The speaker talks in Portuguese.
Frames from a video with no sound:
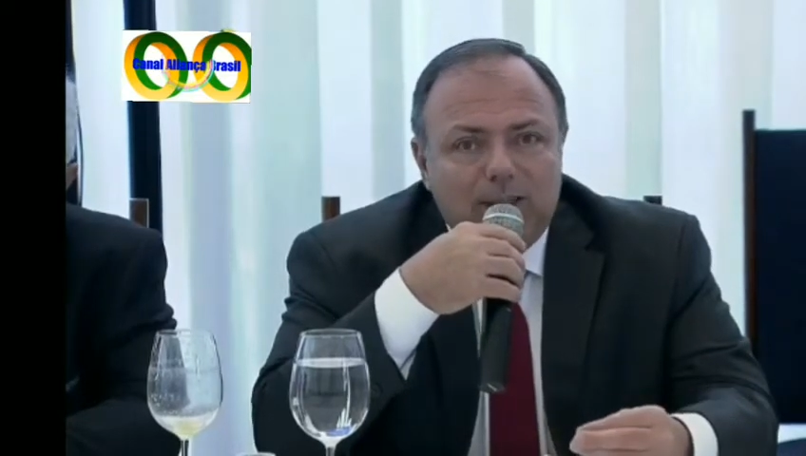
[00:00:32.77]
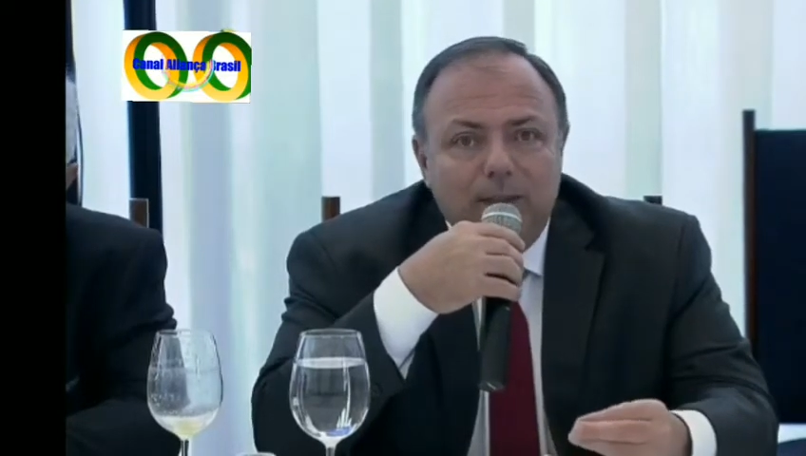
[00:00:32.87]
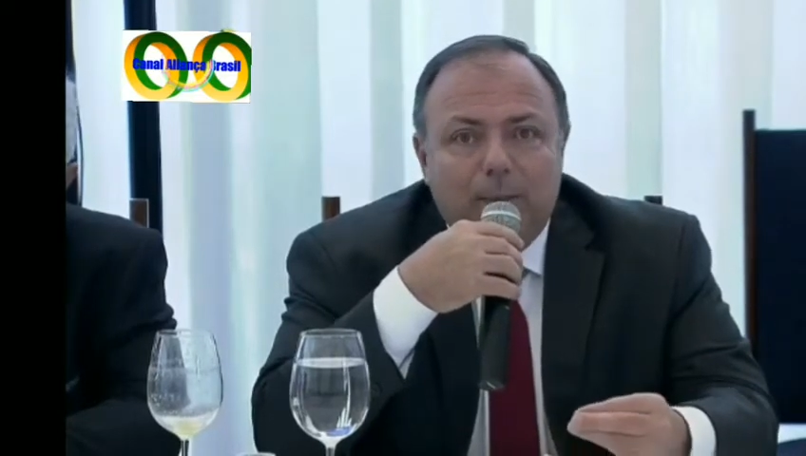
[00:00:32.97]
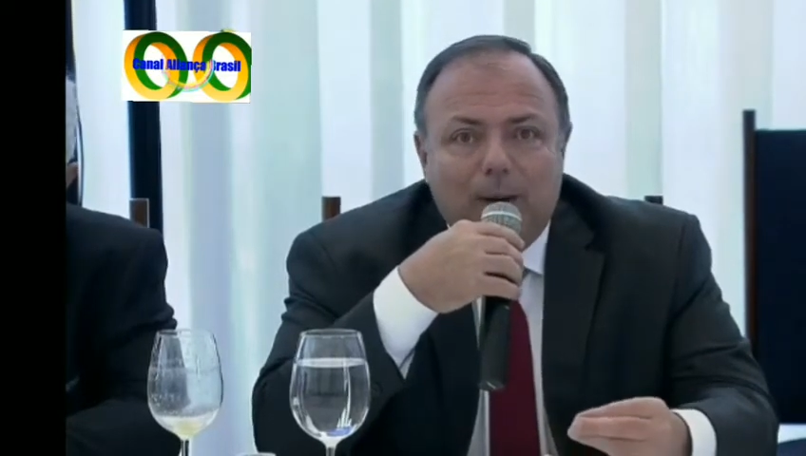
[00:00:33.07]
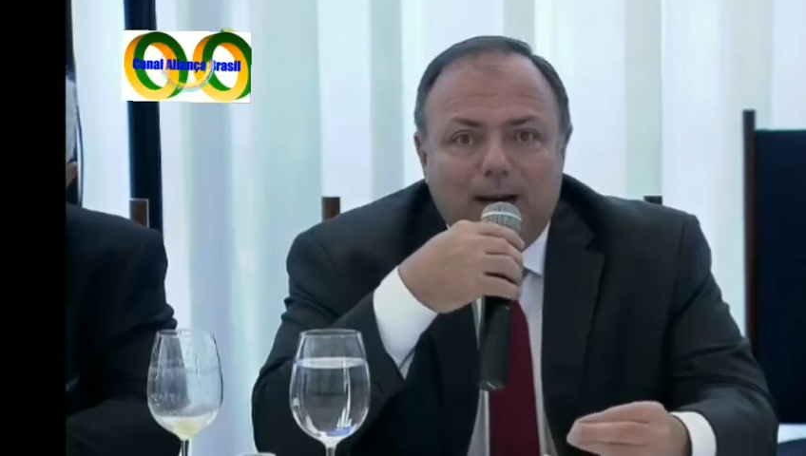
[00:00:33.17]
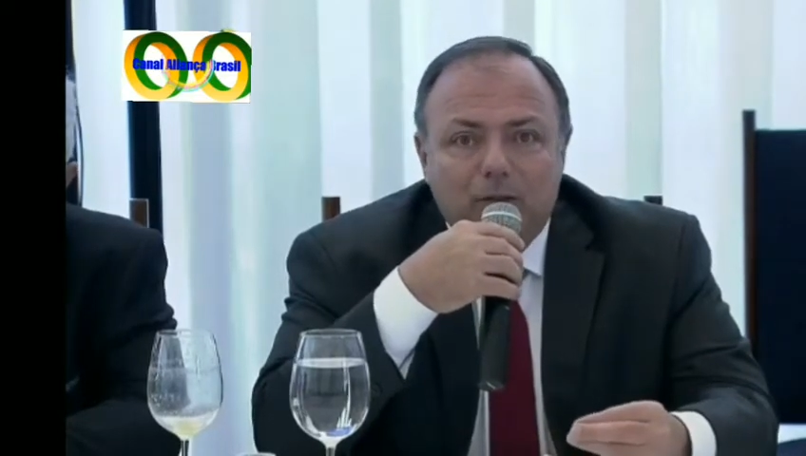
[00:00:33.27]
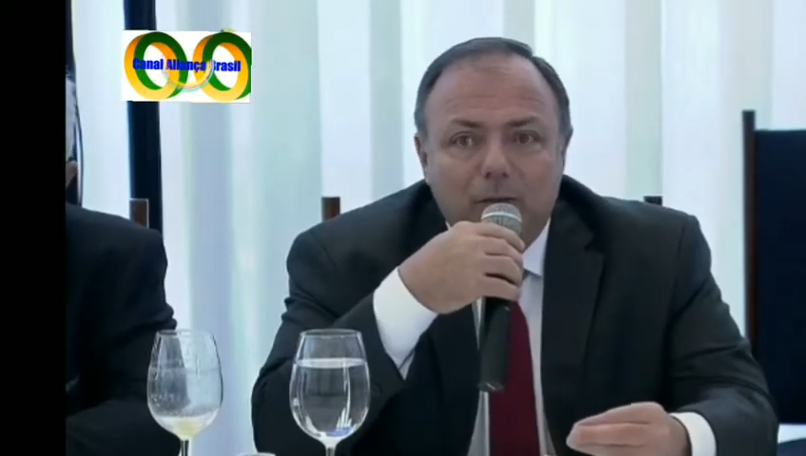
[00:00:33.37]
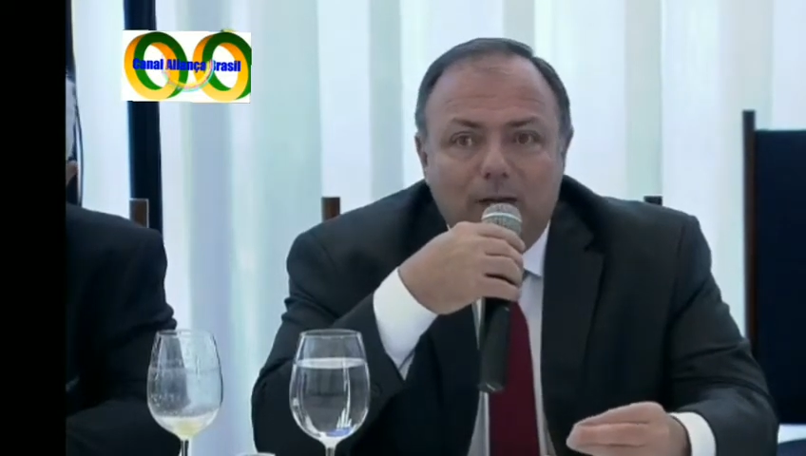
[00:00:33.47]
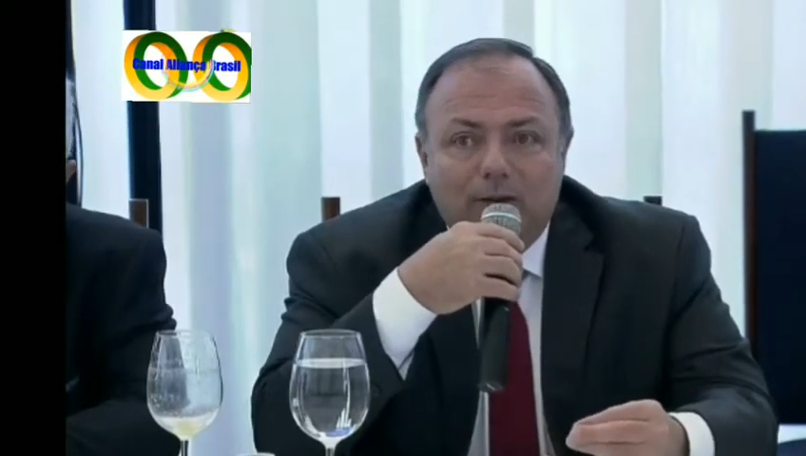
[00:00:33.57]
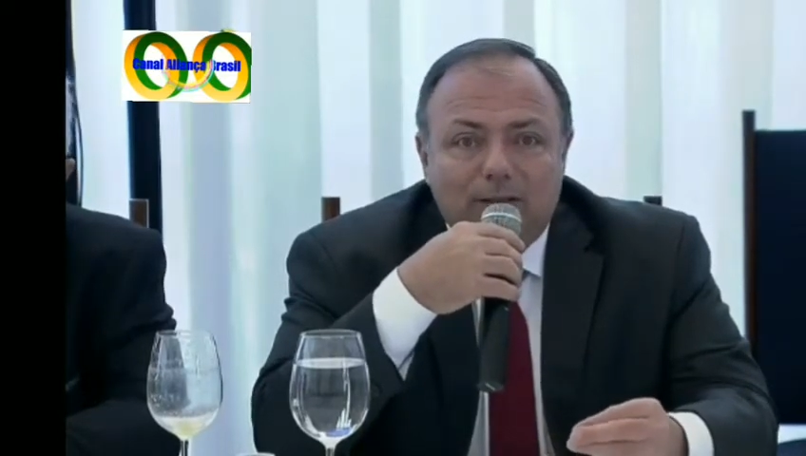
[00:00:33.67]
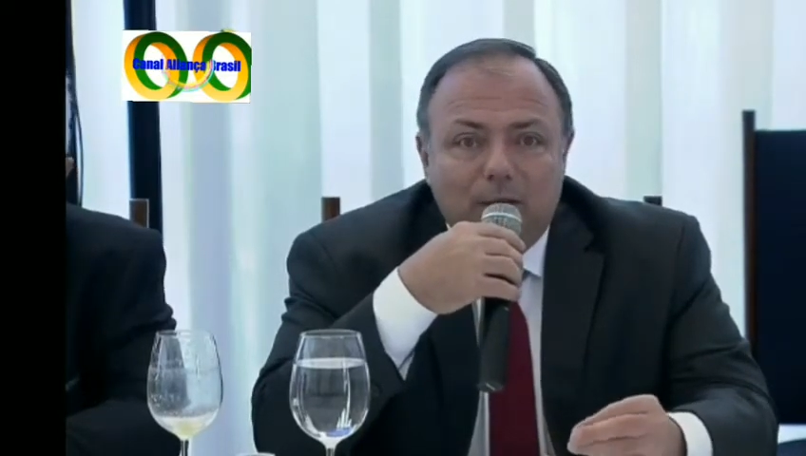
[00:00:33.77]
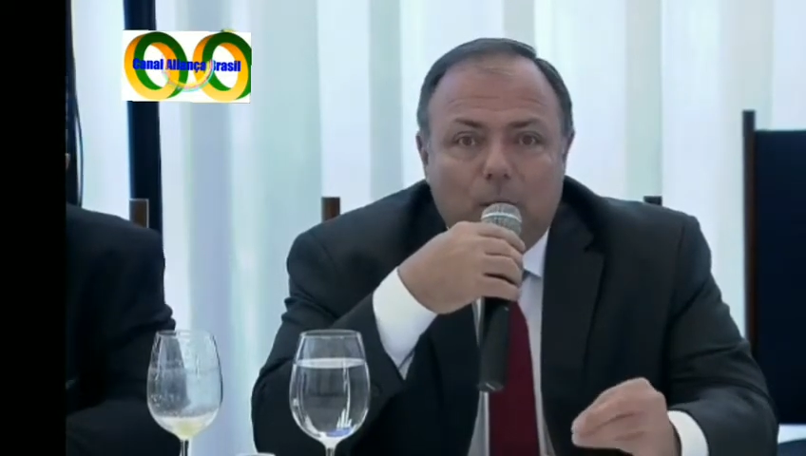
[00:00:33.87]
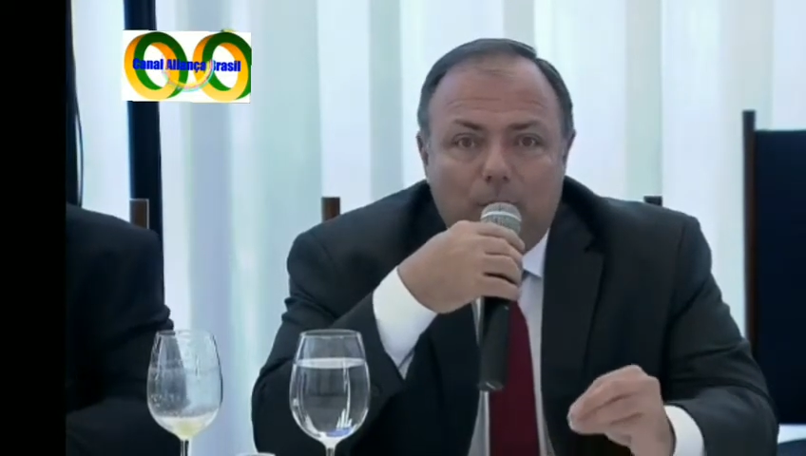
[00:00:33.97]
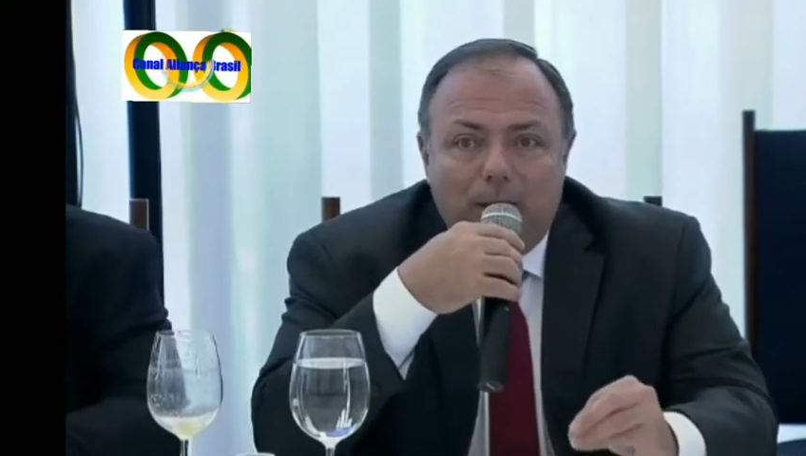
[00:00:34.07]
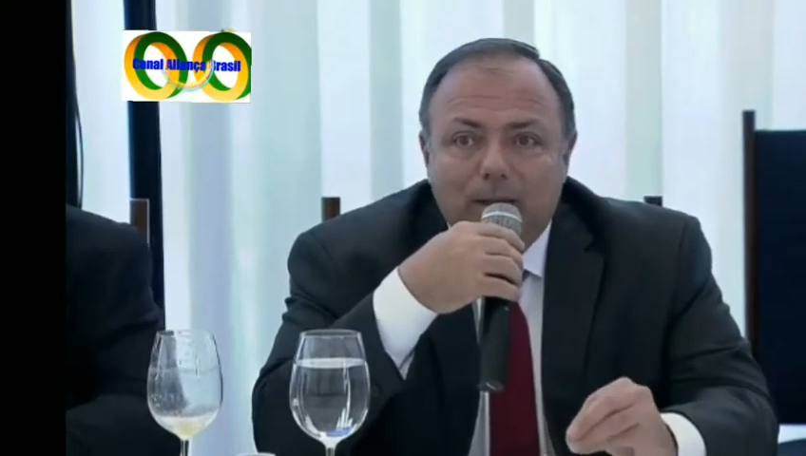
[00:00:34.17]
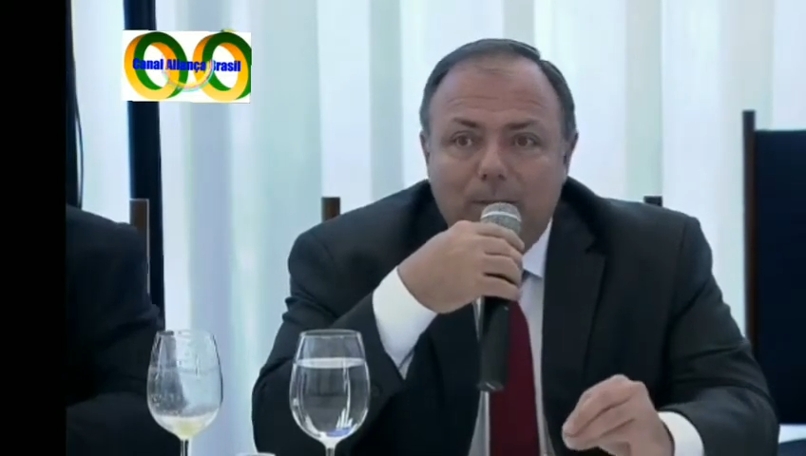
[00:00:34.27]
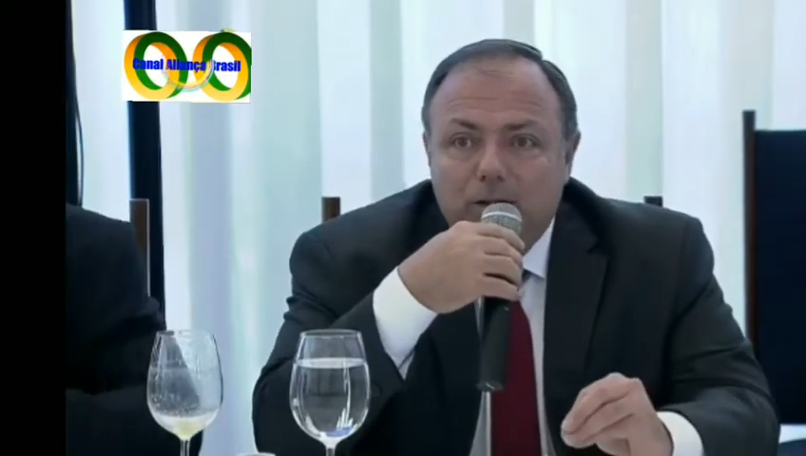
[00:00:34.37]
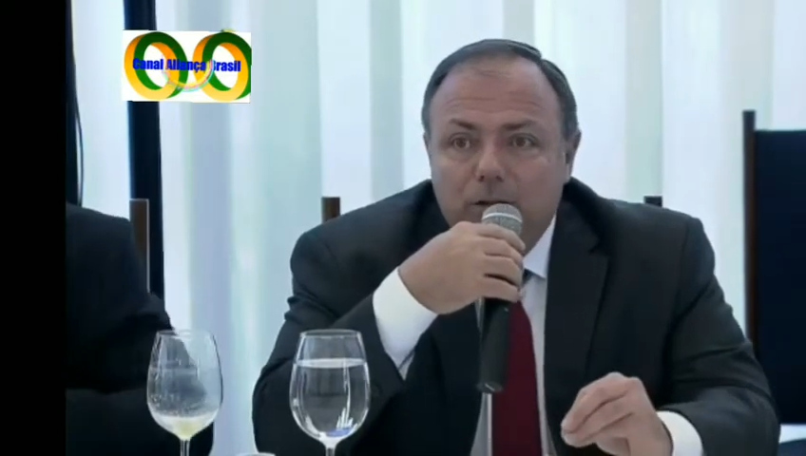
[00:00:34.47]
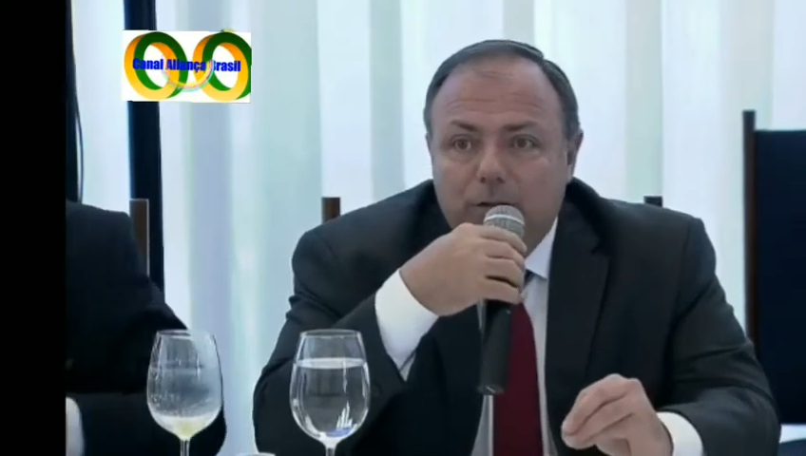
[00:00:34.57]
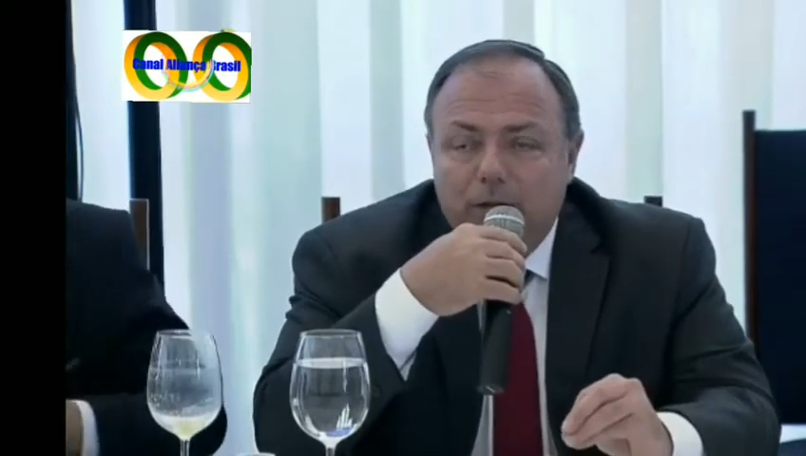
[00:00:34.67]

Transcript: esse impacto ele vai ser completamente